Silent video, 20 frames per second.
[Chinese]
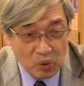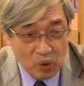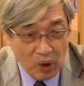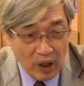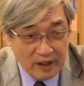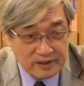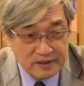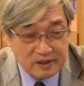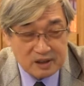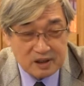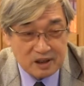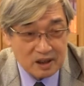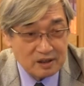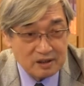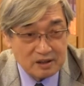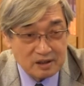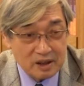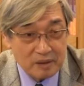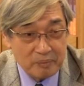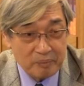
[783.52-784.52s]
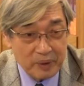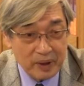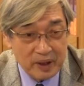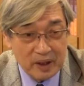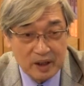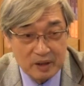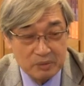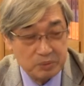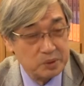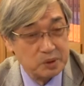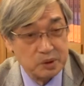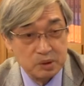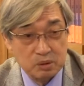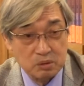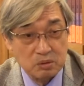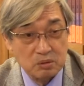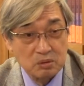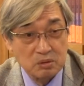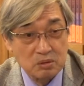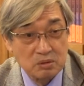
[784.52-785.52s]
完整的兵力部署，
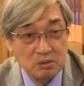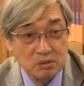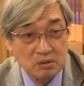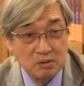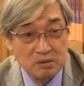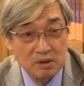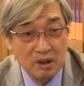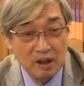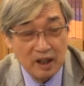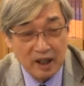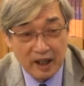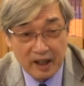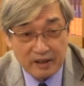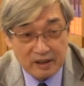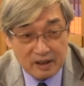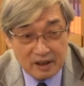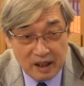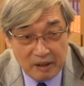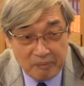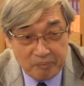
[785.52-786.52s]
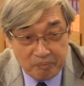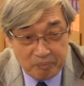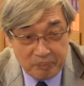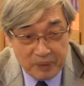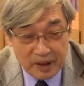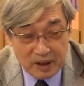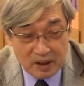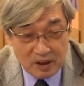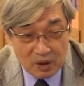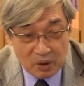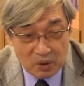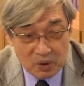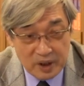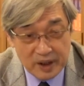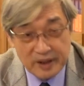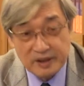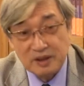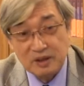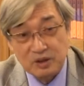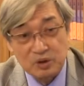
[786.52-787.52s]
连单兵都可
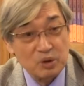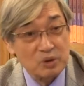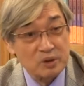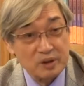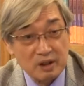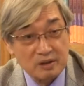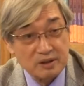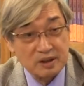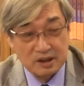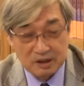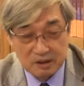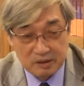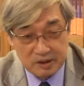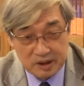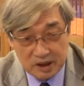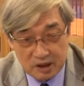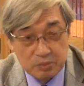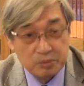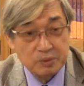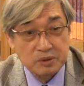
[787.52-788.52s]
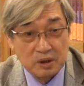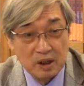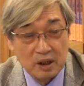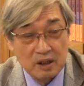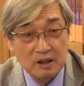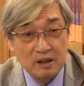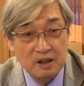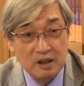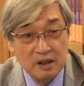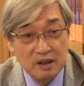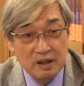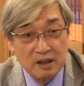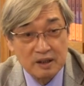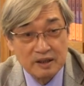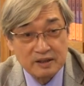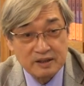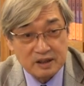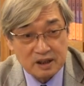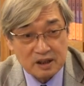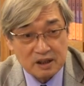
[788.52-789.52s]
以做到这种地步了，
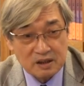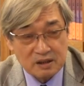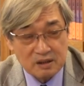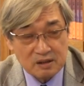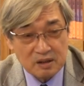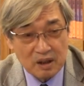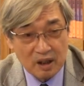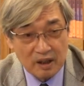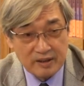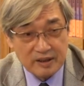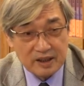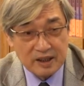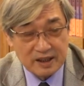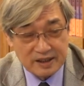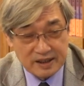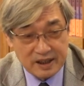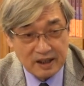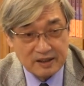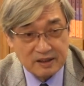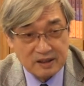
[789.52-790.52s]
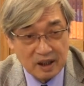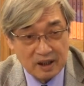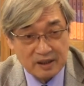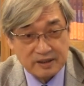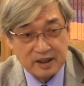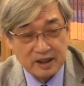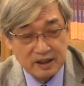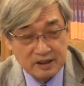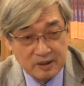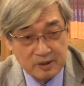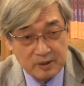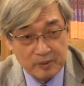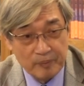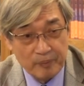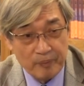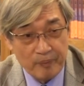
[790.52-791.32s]
这个就叫一个战场经营。